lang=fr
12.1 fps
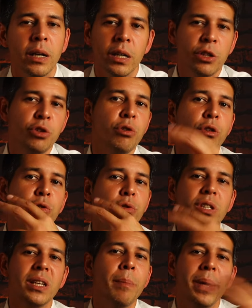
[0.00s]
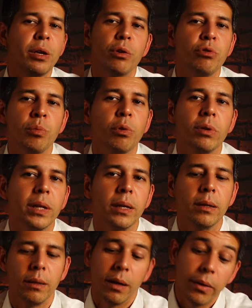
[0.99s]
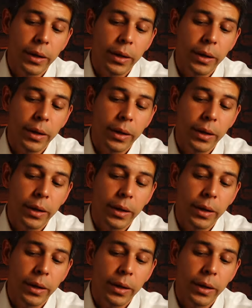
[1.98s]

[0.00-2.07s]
Je suis le deuxième meilleur du monde. Hein. Ah